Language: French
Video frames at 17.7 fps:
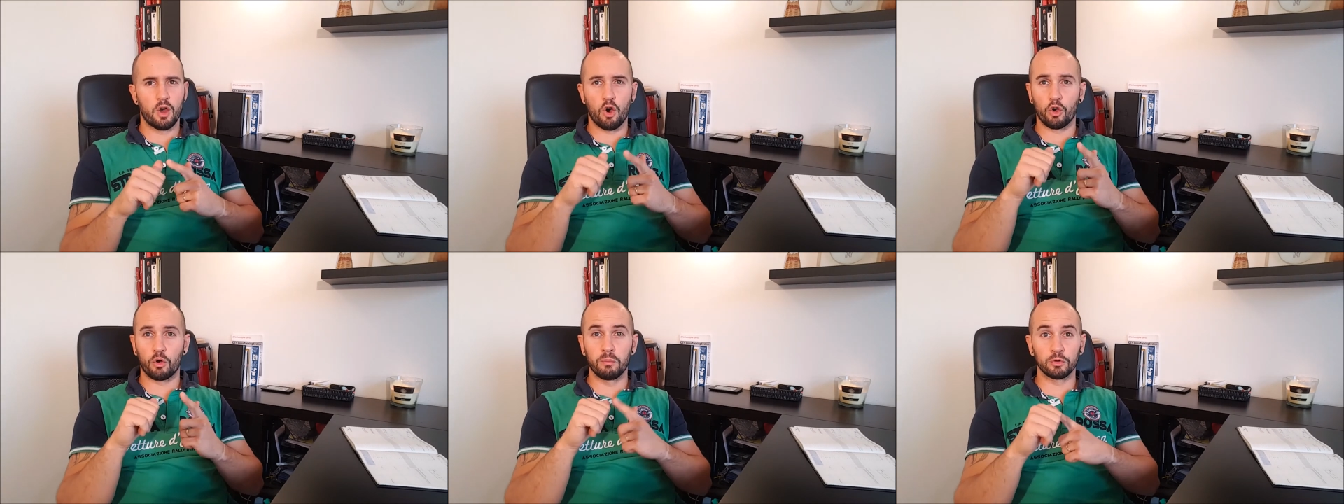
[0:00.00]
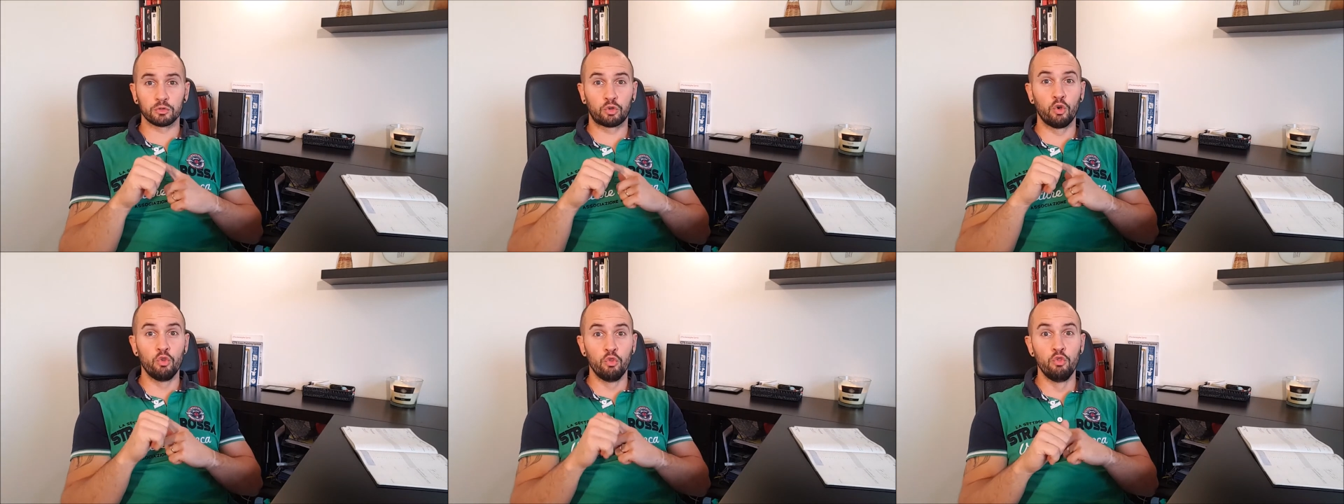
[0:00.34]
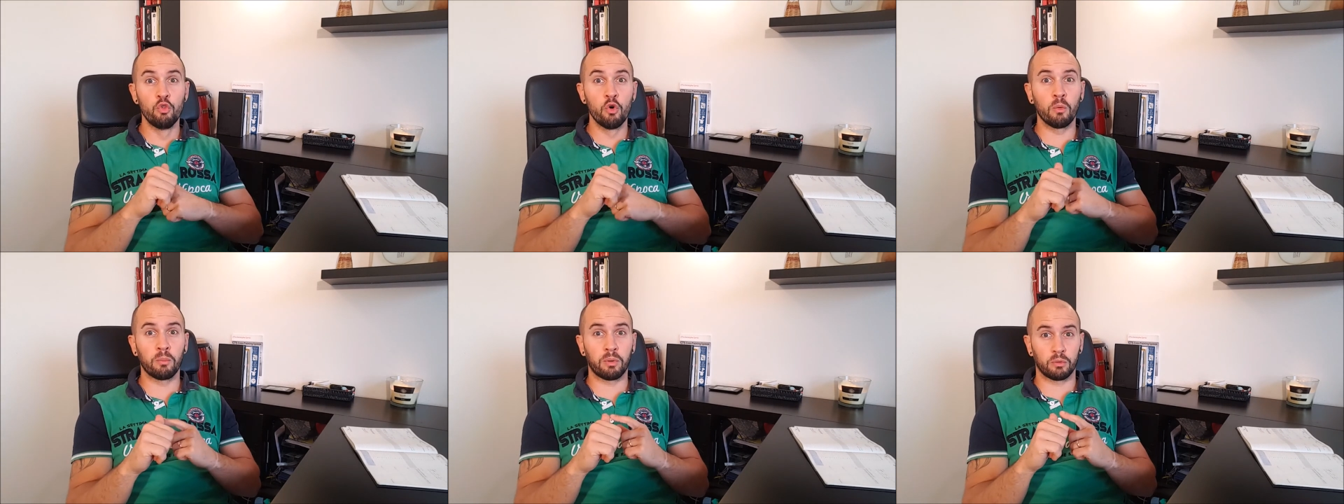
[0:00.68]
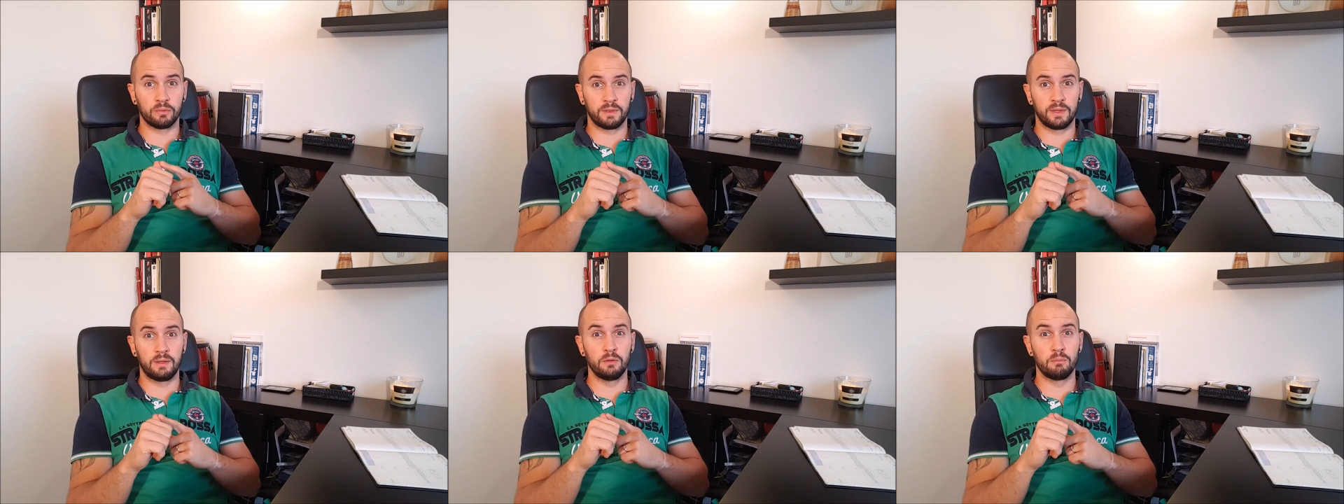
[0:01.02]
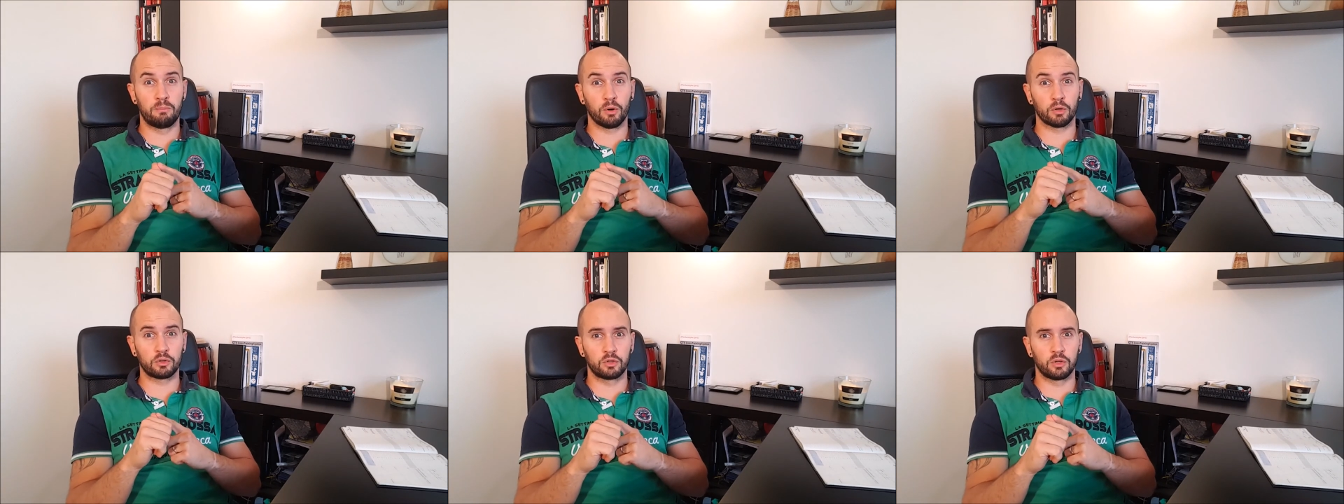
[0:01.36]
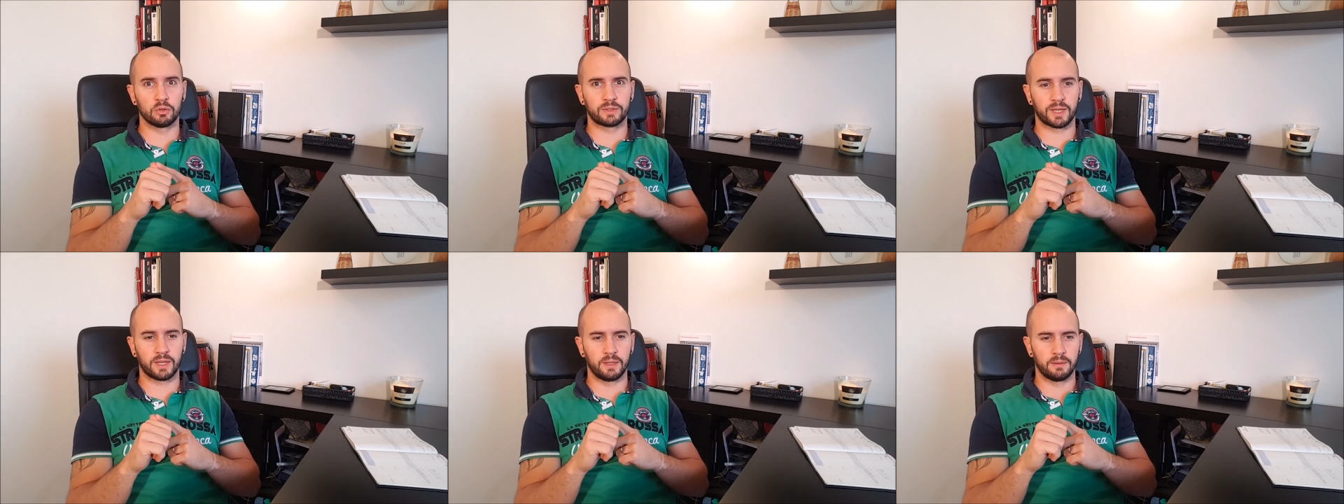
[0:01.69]
Augmente le nombre de portes
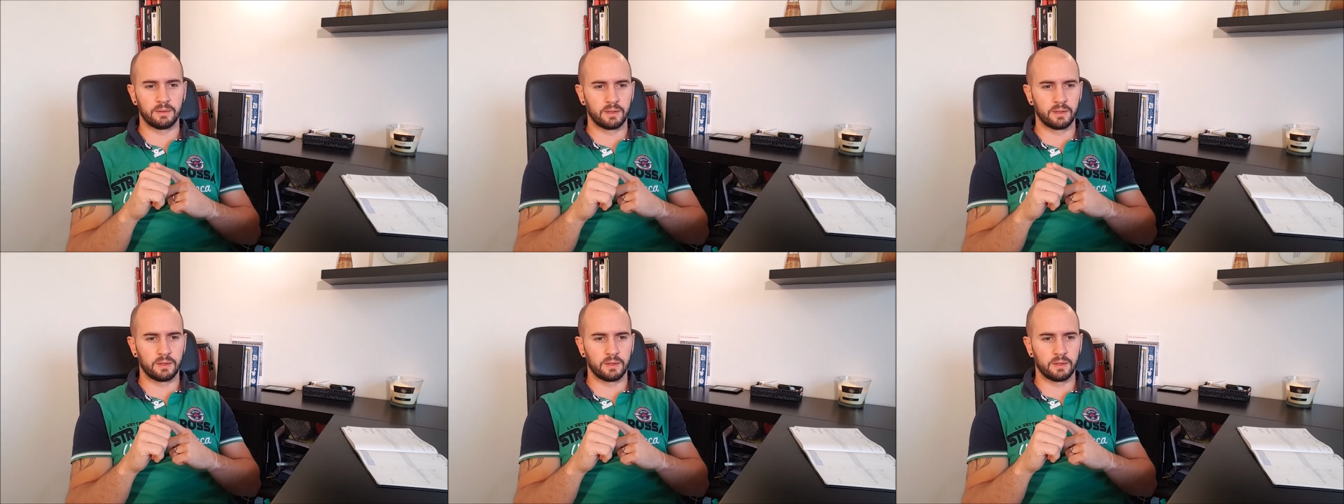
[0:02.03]
d'entrée.